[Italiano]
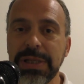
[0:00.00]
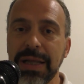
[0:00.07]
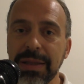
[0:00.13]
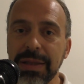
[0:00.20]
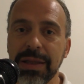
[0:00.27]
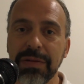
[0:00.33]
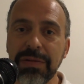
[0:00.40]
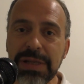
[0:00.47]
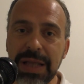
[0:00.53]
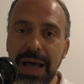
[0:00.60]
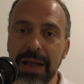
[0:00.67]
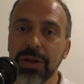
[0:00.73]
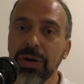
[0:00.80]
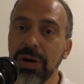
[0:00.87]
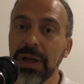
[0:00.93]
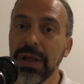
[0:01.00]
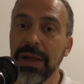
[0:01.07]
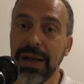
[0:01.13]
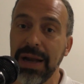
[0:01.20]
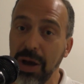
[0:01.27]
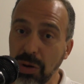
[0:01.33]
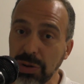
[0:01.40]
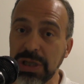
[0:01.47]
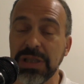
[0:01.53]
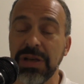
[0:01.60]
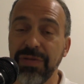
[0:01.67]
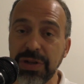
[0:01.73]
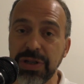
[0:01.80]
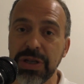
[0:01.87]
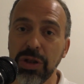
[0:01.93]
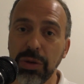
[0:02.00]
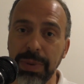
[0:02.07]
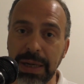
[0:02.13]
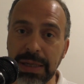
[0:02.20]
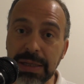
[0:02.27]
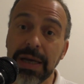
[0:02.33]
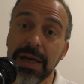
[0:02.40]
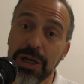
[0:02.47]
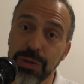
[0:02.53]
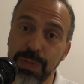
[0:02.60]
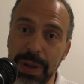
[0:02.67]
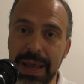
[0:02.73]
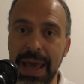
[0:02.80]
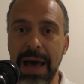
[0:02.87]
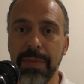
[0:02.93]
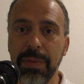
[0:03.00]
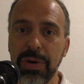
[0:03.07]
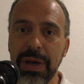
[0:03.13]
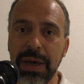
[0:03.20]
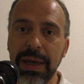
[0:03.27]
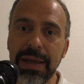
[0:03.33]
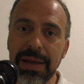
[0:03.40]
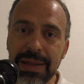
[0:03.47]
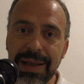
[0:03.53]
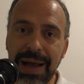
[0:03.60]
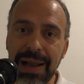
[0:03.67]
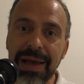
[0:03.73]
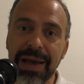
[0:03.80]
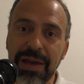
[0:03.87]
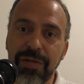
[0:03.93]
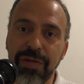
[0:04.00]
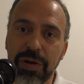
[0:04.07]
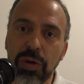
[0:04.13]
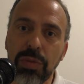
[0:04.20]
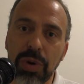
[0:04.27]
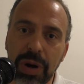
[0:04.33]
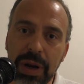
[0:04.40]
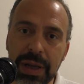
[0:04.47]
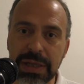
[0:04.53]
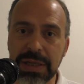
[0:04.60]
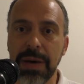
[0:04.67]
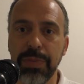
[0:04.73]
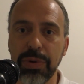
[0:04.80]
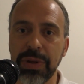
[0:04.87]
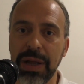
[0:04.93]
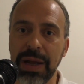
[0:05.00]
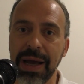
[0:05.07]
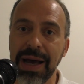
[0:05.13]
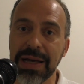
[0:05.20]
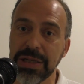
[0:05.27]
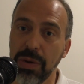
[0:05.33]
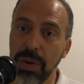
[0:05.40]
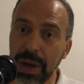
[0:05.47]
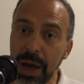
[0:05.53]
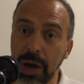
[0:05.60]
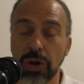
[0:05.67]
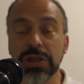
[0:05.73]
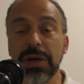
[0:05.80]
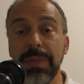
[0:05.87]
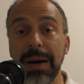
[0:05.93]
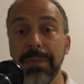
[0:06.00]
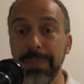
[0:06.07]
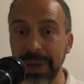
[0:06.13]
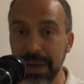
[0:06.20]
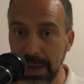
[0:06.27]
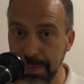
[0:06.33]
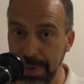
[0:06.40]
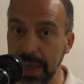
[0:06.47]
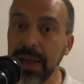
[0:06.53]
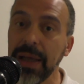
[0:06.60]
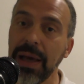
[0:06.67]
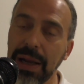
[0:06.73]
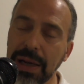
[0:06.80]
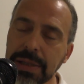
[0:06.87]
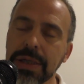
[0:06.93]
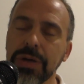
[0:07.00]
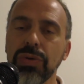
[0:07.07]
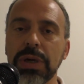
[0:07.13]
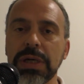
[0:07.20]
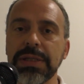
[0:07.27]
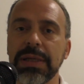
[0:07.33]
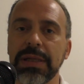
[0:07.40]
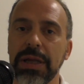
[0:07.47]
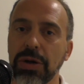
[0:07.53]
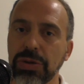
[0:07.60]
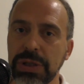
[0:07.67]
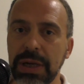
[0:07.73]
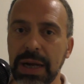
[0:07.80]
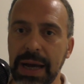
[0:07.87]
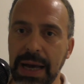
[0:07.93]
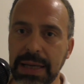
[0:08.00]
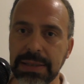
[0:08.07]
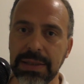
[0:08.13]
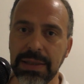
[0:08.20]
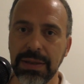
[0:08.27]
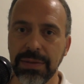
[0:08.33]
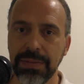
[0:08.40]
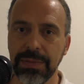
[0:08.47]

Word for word: mi state intervistando, la cosa sta facendo breccia, speriamo che in Italia chi fa rumore riesca a portare a casa qualche cosa, ma per il bene e la sicurezza dei nostri ragazzi.